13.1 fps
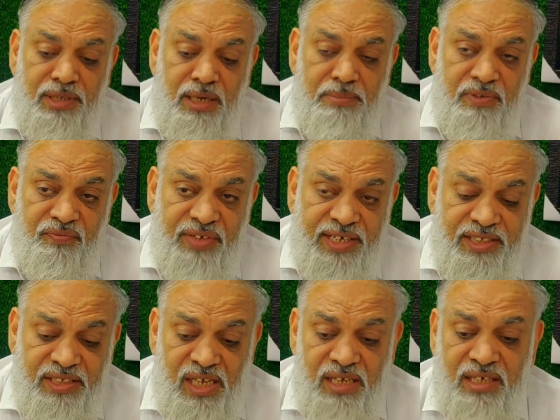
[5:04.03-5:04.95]
की बिना पर
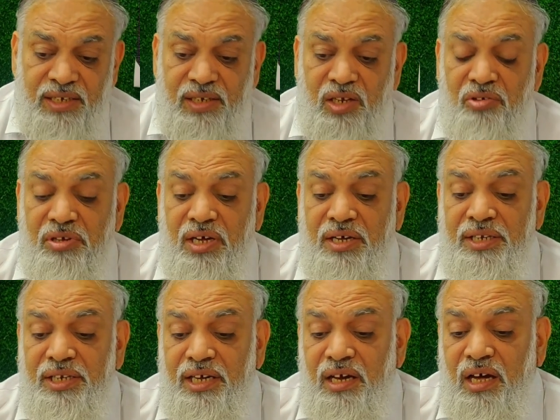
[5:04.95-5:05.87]
फैसला करना होगा
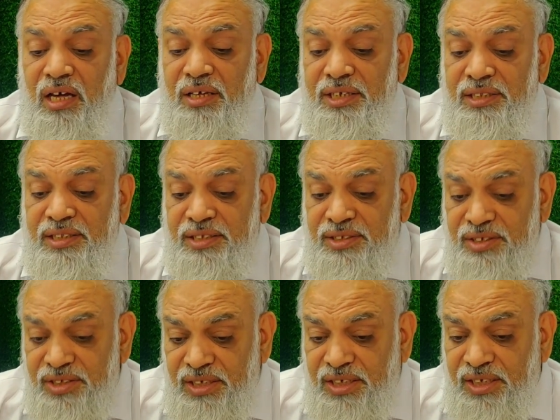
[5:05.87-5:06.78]
कि निकाह की
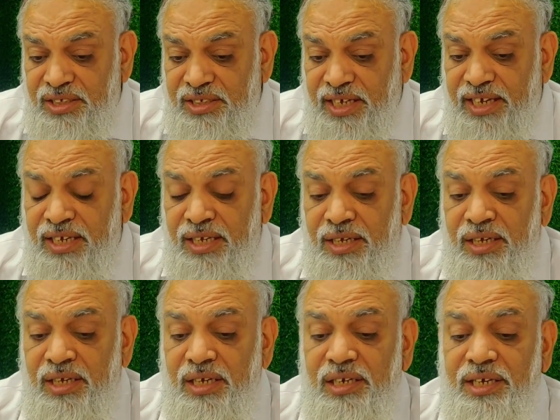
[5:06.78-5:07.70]
तनसीख की जाए
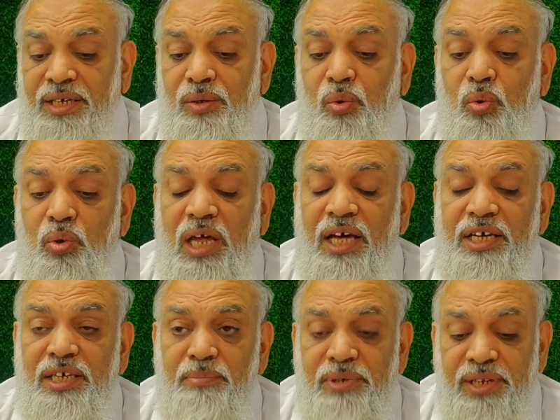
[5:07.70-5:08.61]
लेकिन
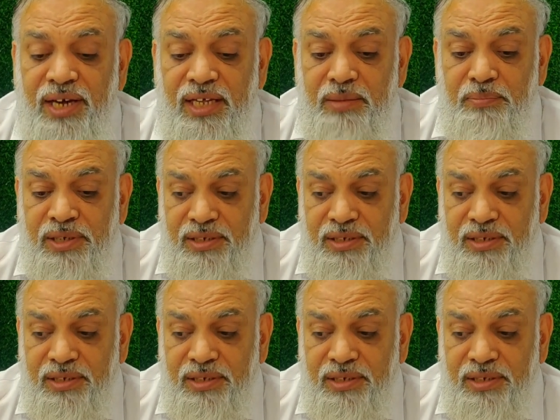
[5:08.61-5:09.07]
खुला की बुनियाद